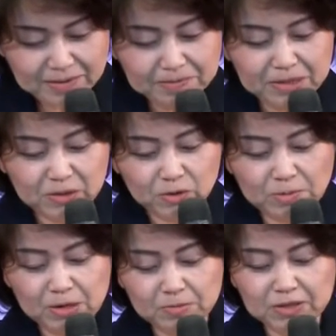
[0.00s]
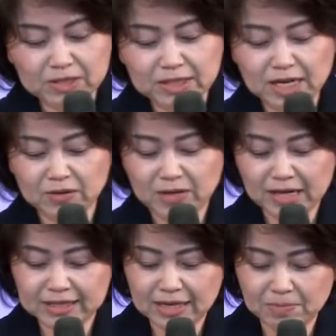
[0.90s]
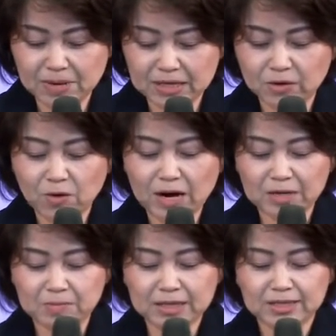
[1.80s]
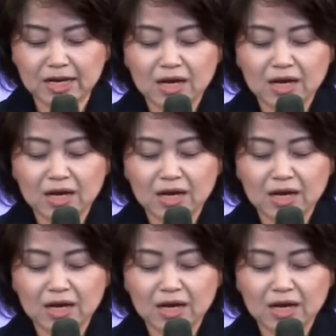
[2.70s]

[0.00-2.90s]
読ます。詩篇の103編にこうあります。